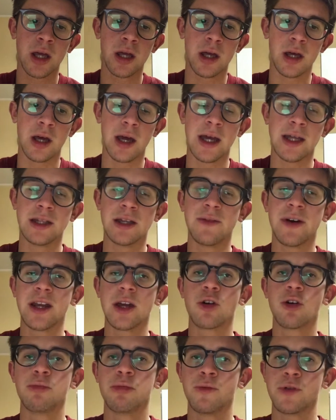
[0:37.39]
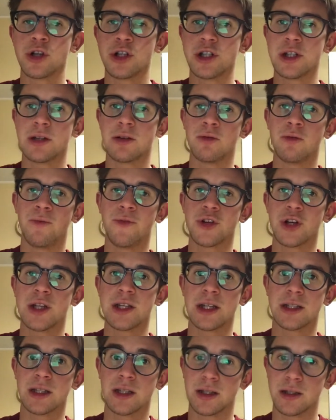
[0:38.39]
eh, e dei vari colpi
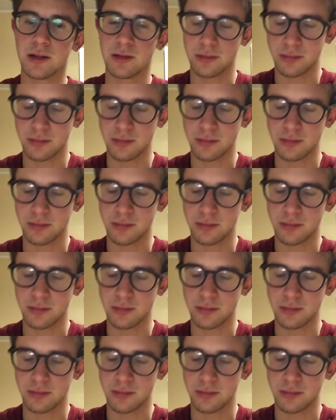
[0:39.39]
ufficializzati,